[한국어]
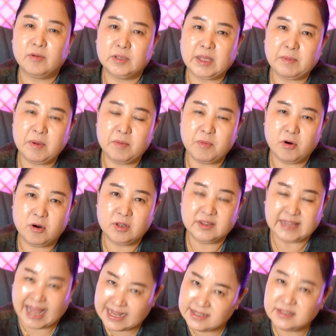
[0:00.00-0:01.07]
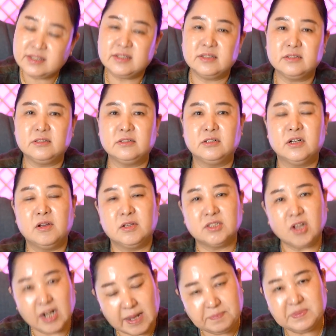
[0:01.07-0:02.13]
그 다음에 뭐단수
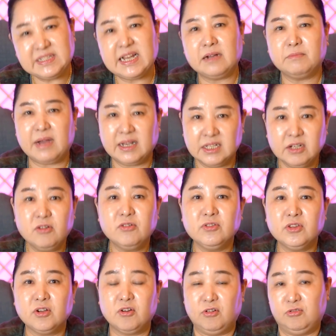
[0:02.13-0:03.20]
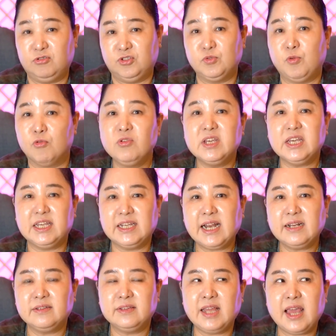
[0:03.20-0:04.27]
서랍장 막 이런 걸로 좀 옮기긴
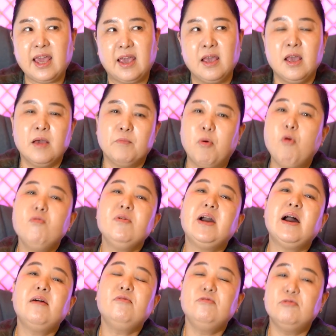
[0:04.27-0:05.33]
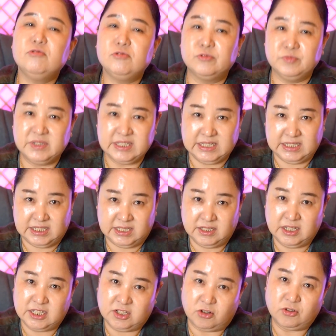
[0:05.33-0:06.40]
하는데 봄, 가을로
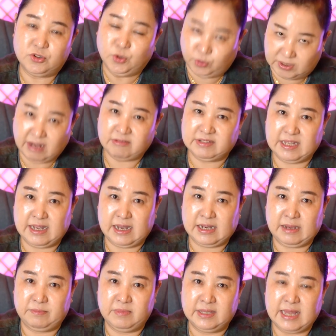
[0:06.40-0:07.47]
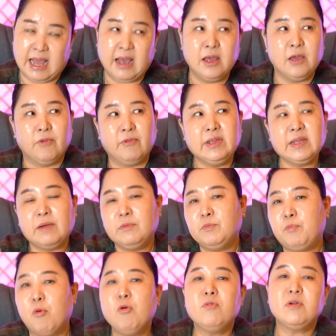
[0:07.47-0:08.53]
움직이시는 게 저는 좋다고 생각합니다. 왜냐하면
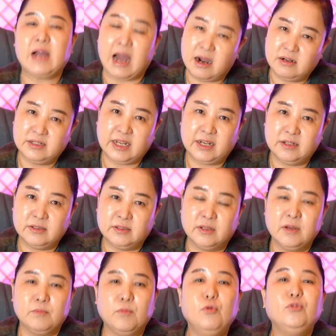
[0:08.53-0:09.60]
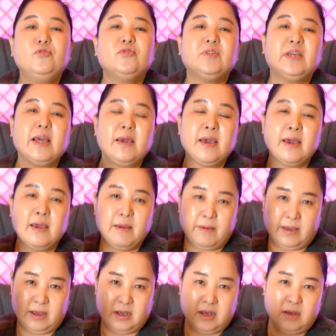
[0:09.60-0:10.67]
봄, 가을에는 모든 게
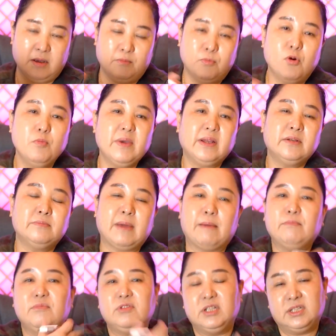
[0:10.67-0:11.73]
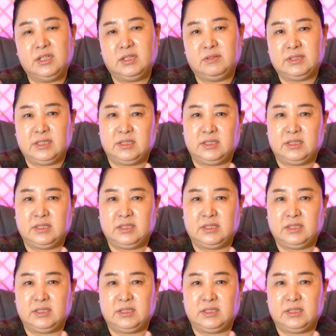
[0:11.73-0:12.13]
예, 봄에는 만물이